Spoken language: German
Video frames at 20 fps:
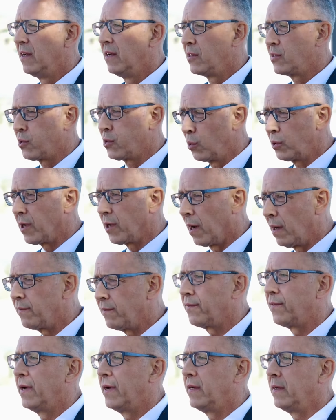so
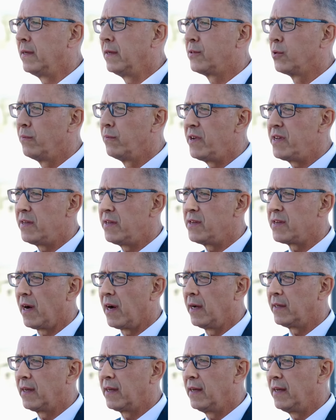darf eine so wichtige
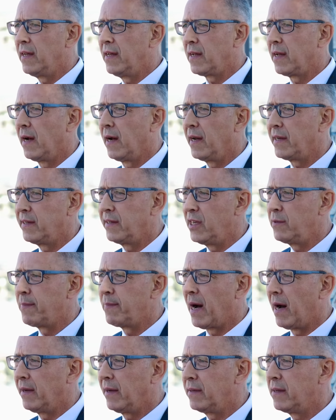Angelegenheit nicht
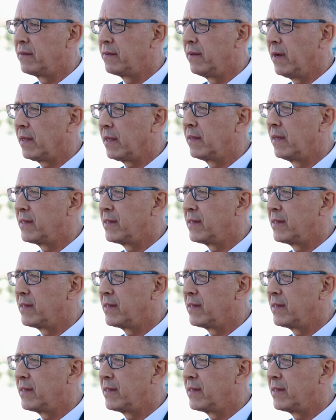behandelt werden.